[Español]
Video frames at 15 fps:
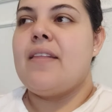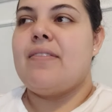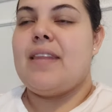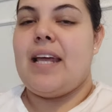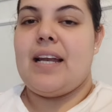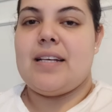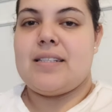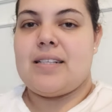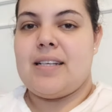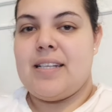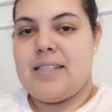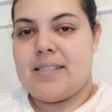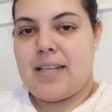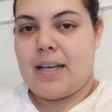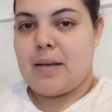de la
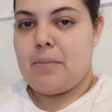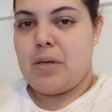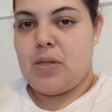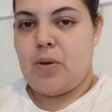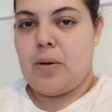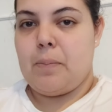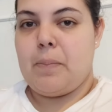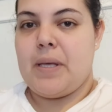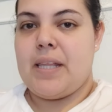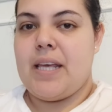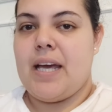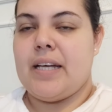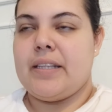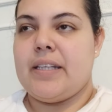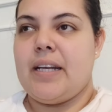lista que me dio el
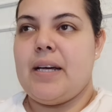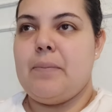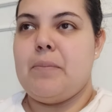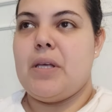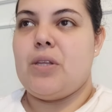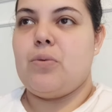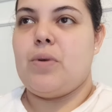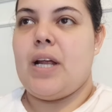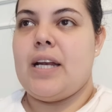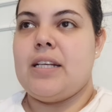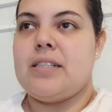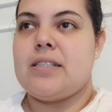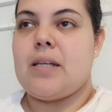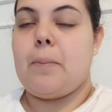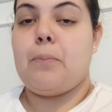pediatra, me dio una
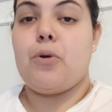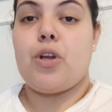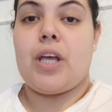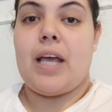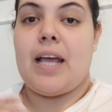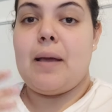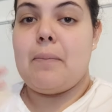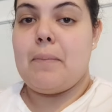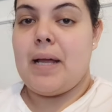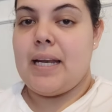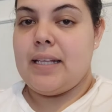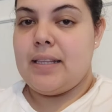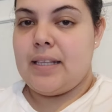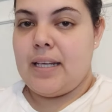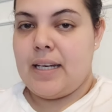lista porque
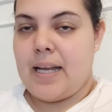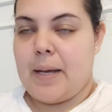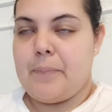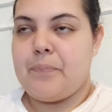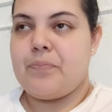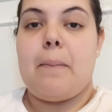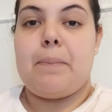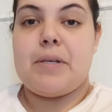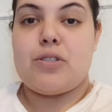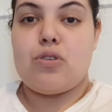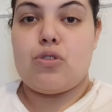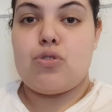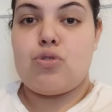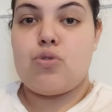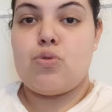Valentina
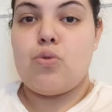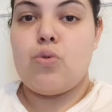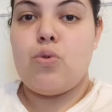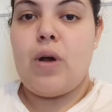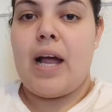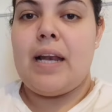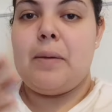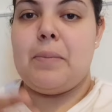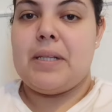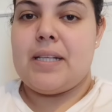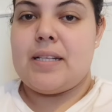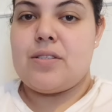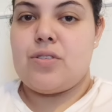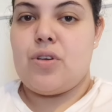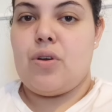empezó su
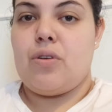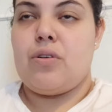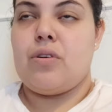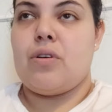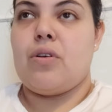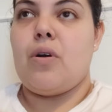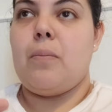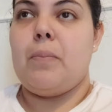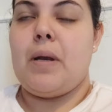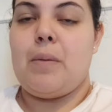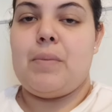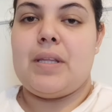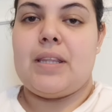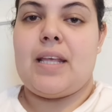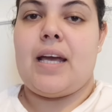alimentación
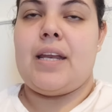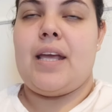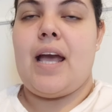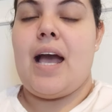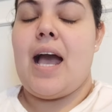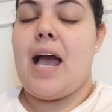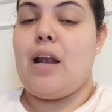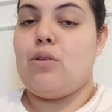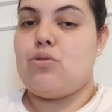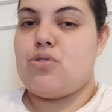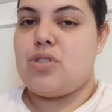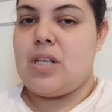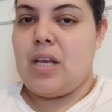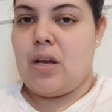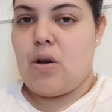complementaria a los
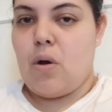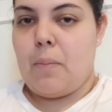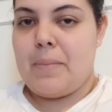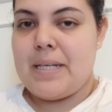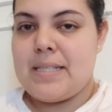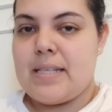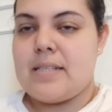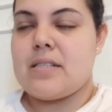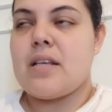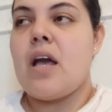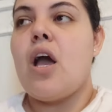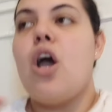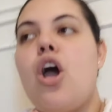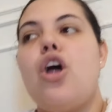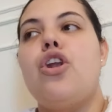cinco meses.
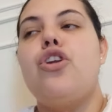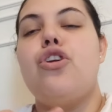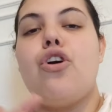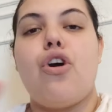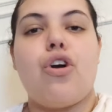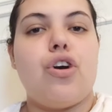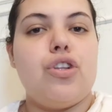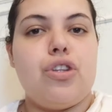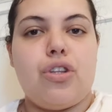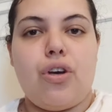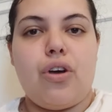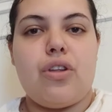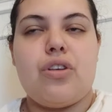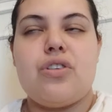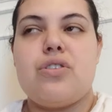No con
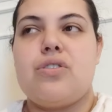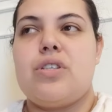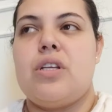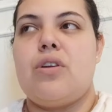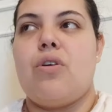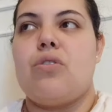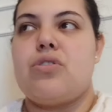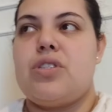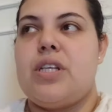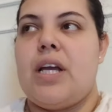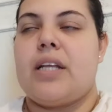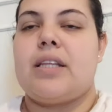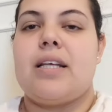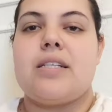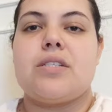todos, sino
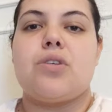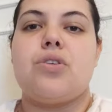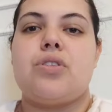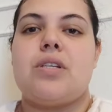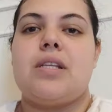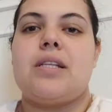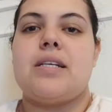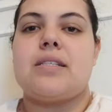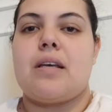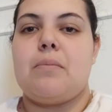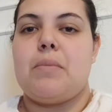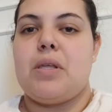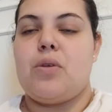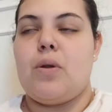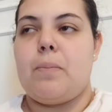ciertas cositas que
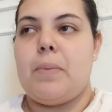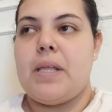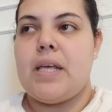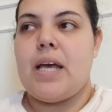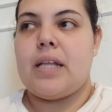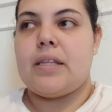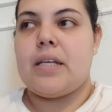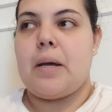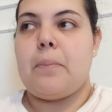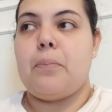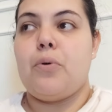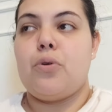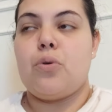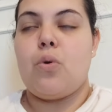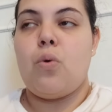me dio el pediatra
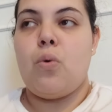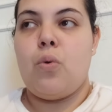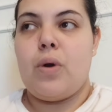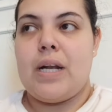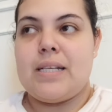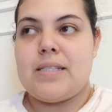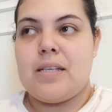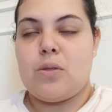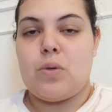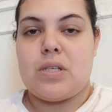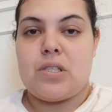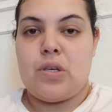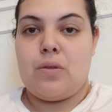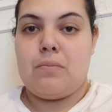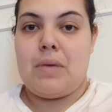por una
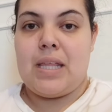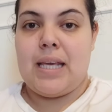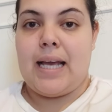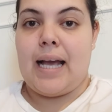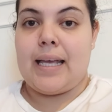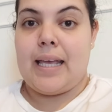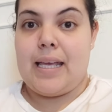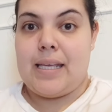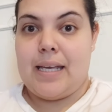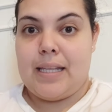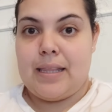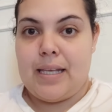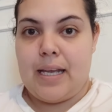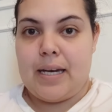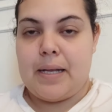situación médica que
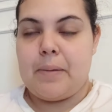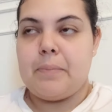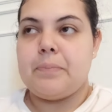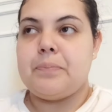ella tiene